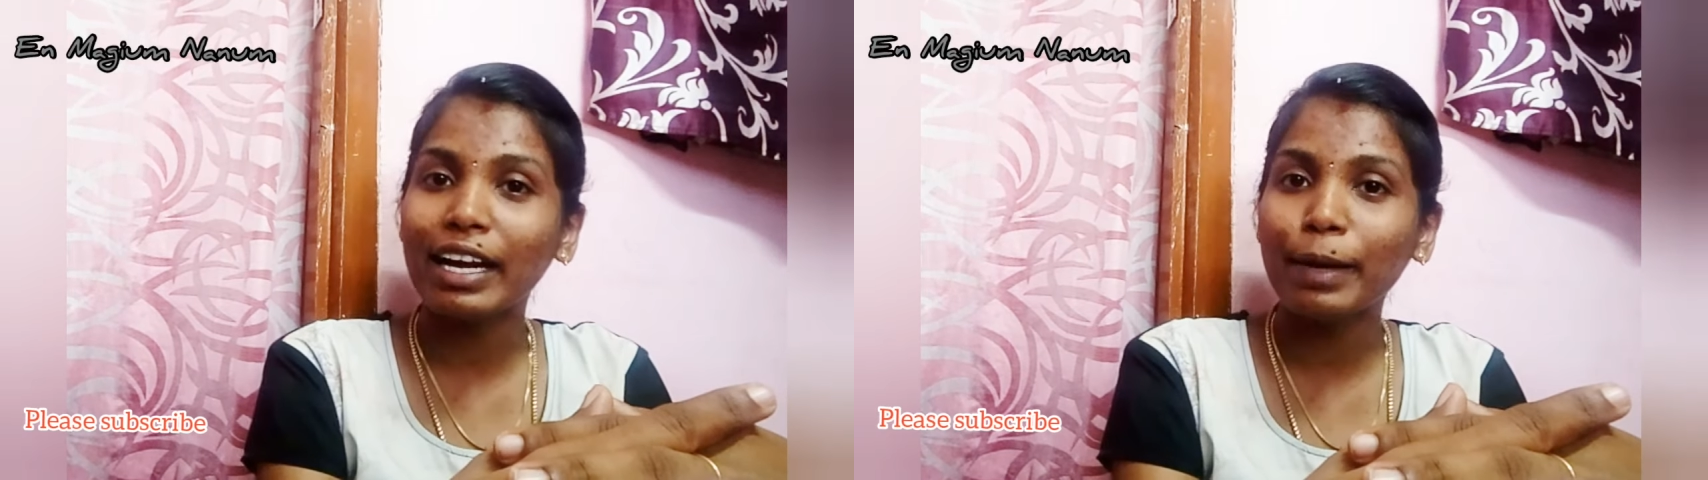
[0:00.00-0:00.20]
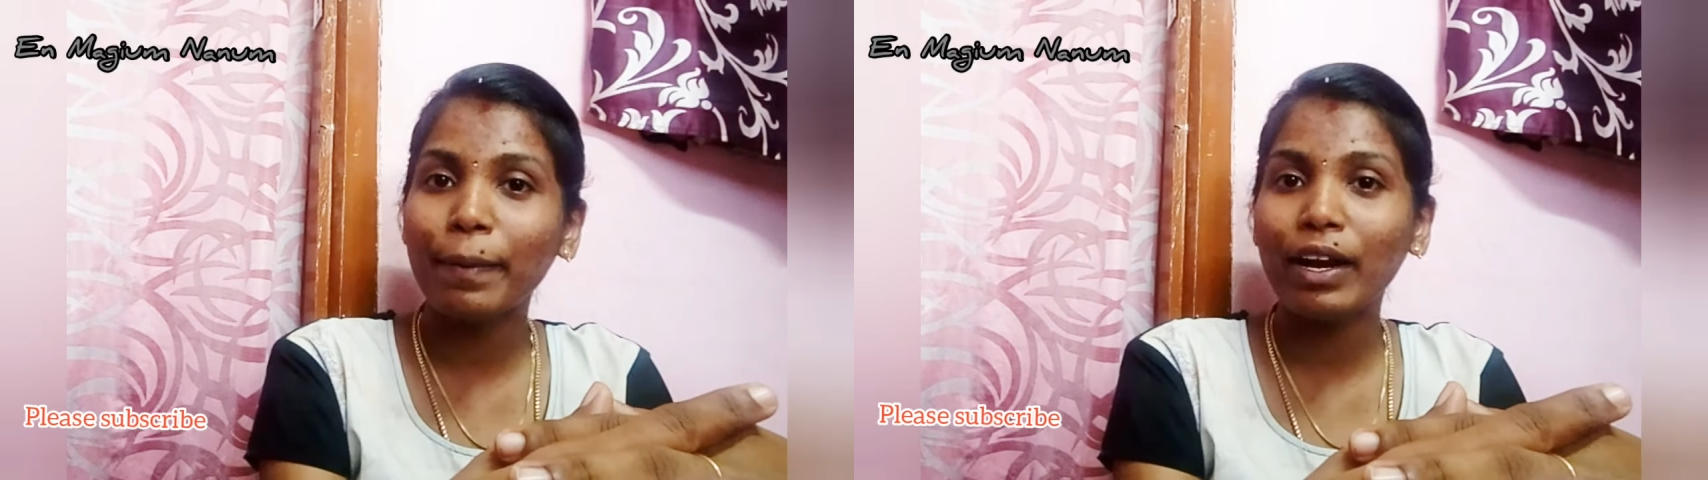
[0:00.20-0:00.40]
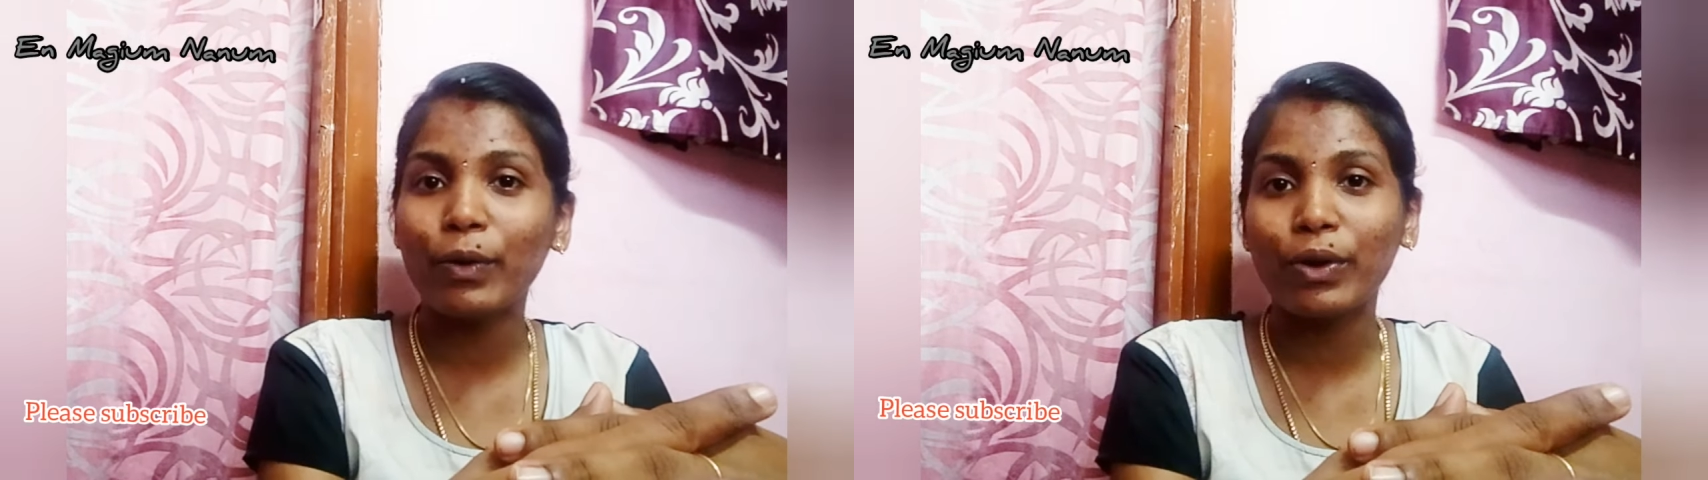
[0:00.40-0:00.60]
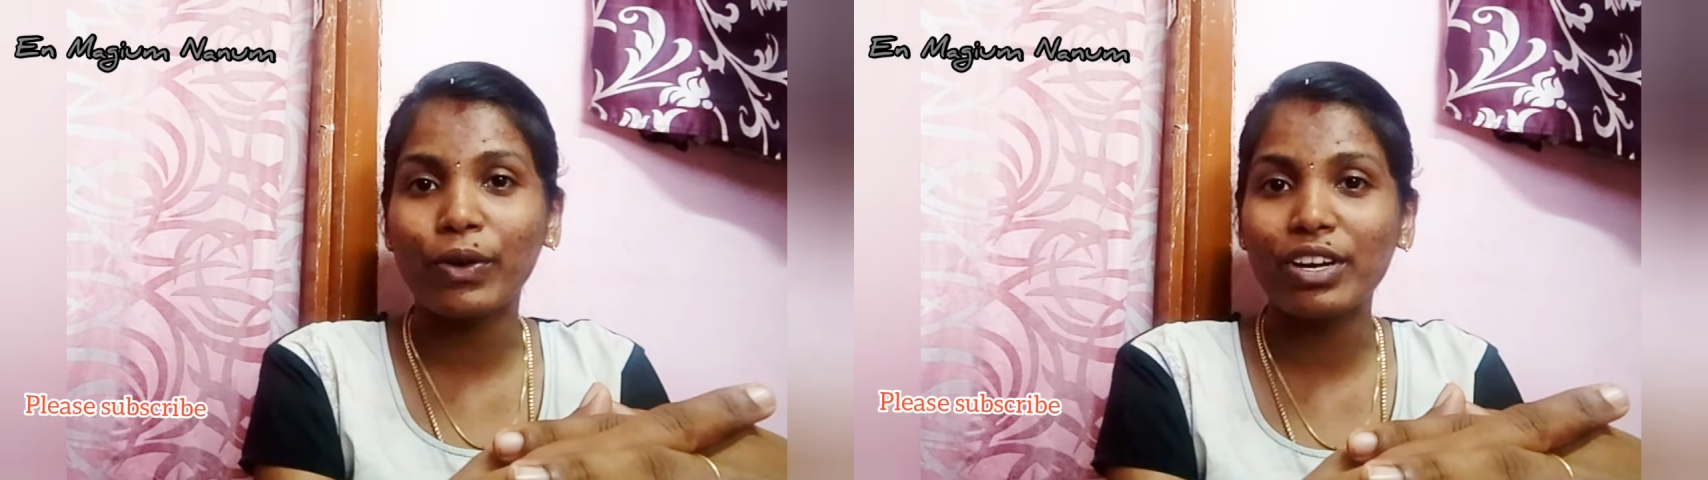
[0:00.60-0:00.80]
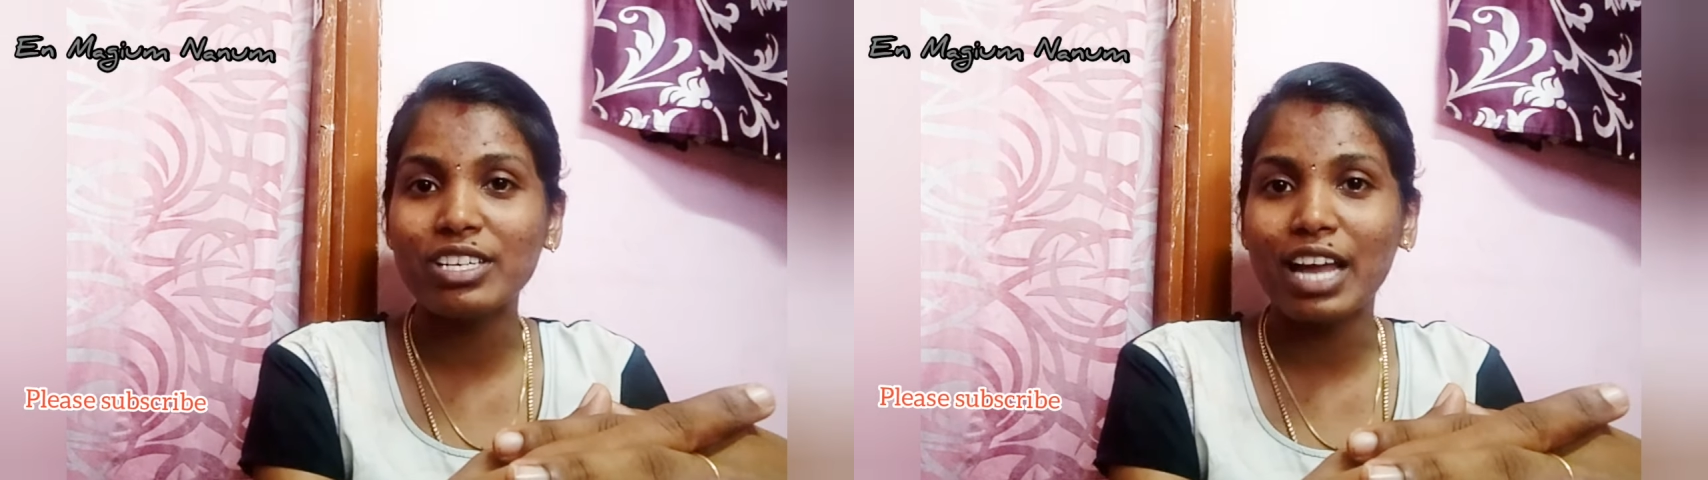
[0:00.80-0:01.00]
கண்டிப்பாக நான்
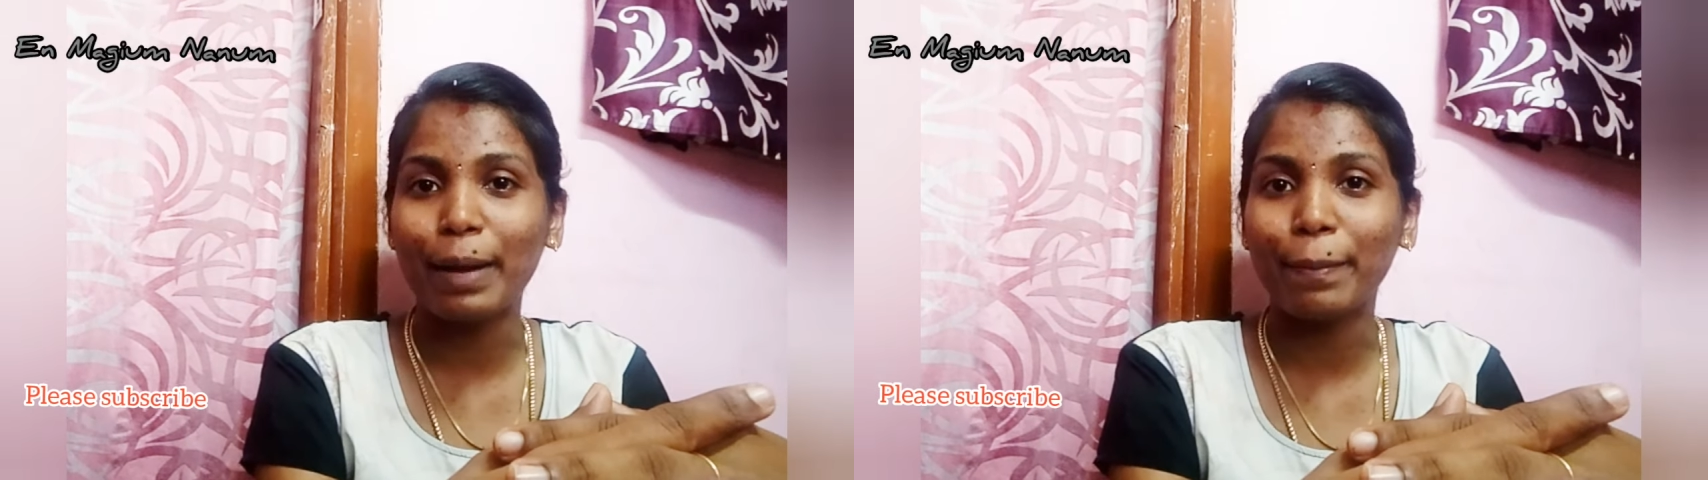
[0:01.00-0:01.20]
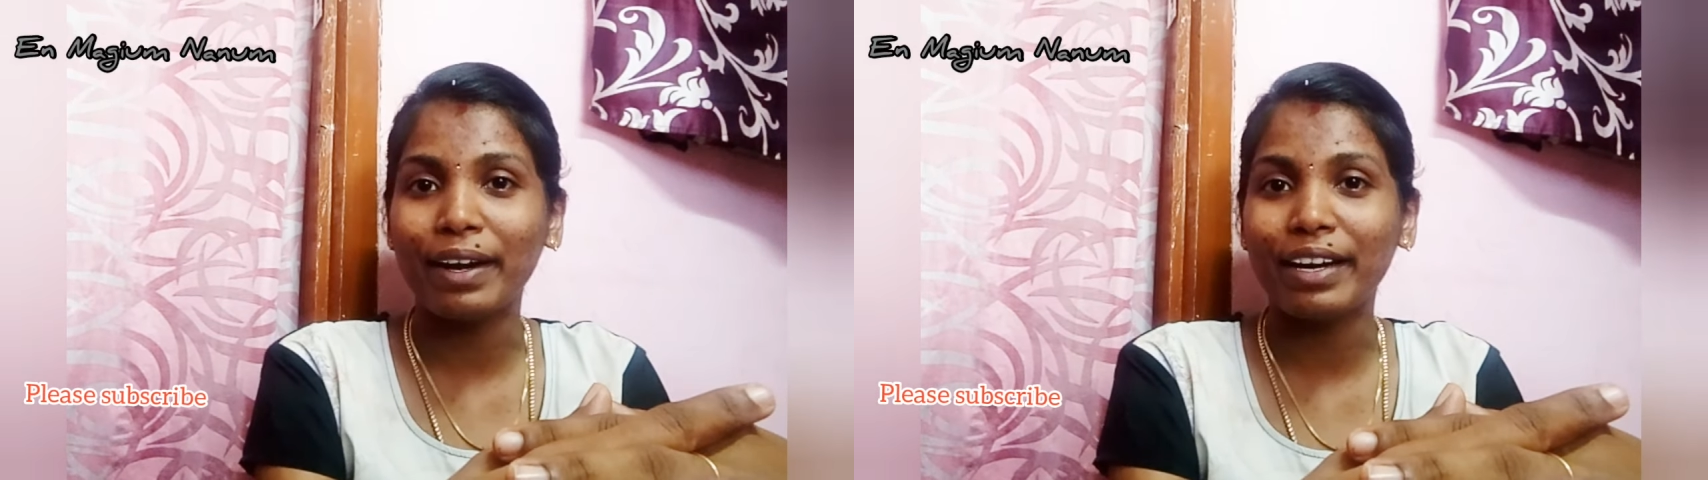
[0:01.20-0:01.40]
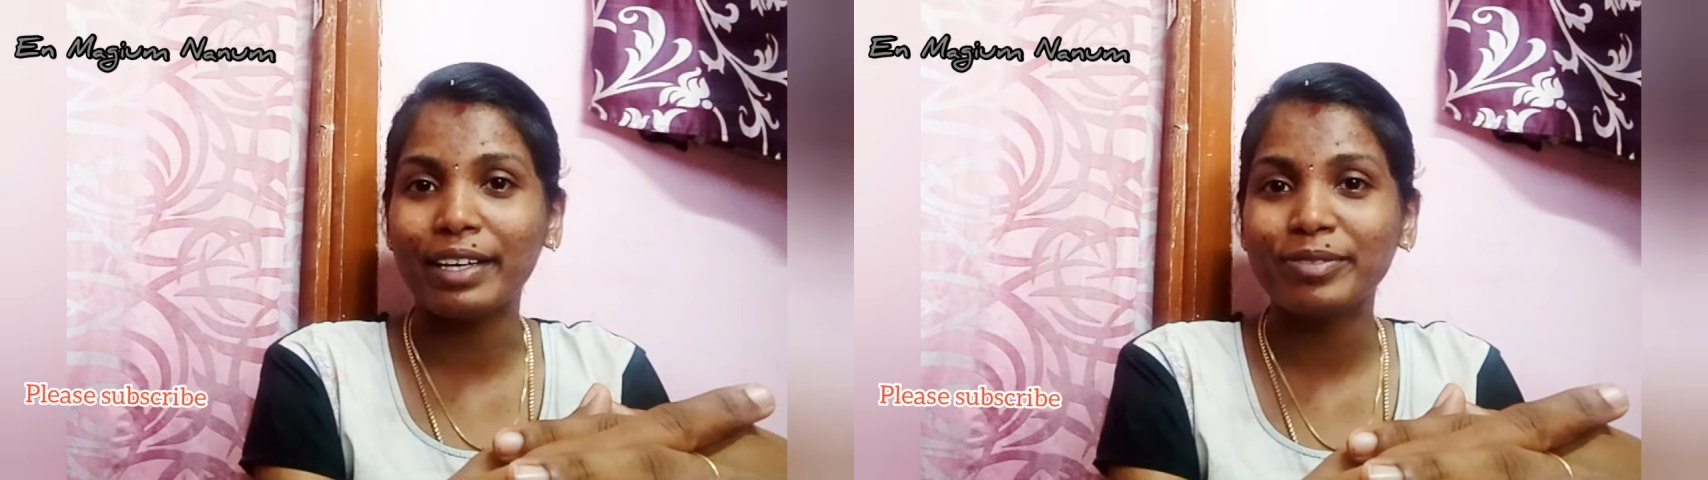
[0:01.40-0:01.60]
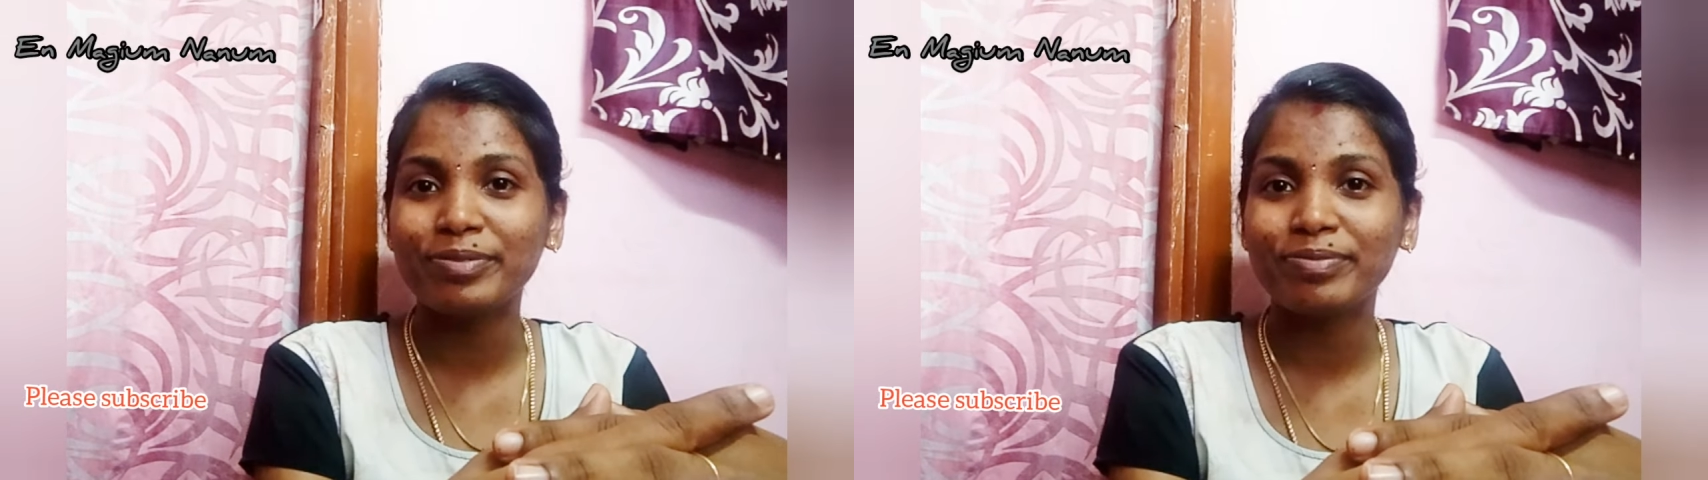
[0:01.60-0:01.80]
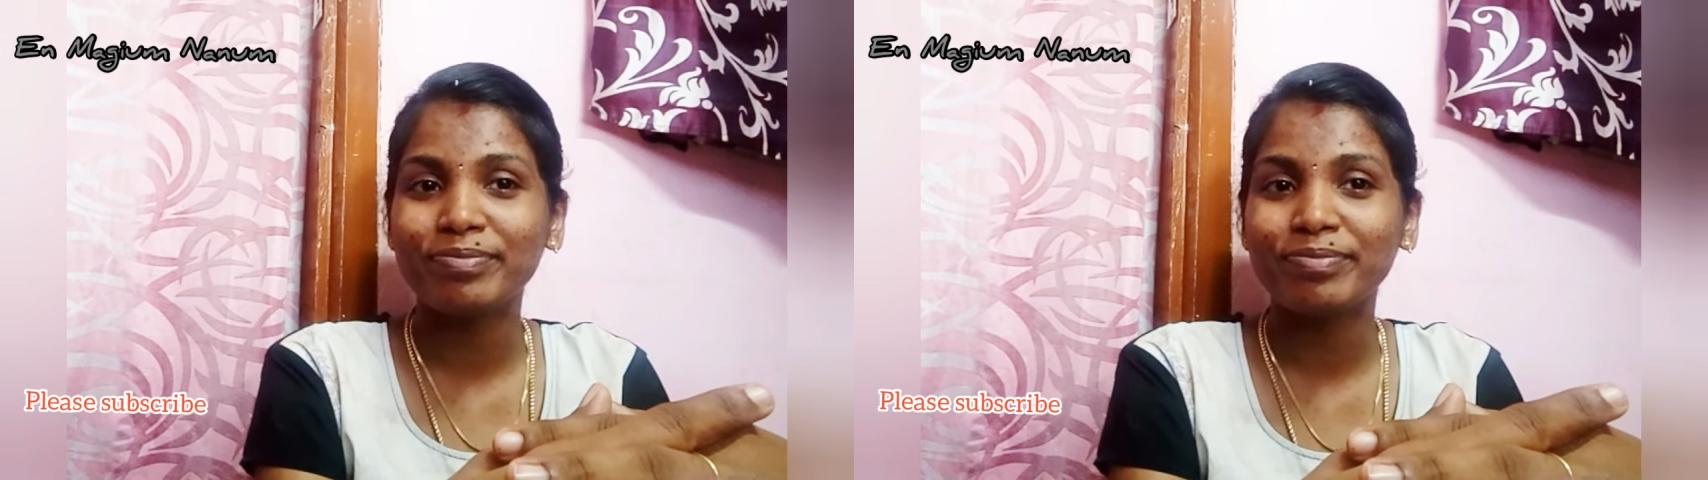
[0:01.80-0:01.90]
உங்கள் கூட ஷேர் பண்ணுறேன்